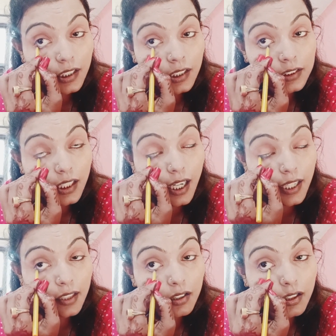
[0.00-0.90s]
ही नहीं नीचे आई
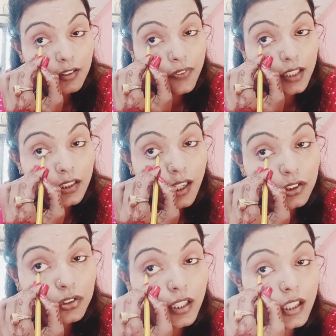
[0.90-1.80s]
लाइनर सिर्फ काजल
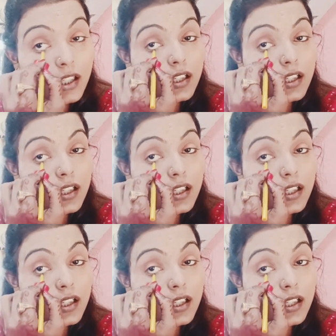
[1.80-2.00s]
लगाती हूँ ओनली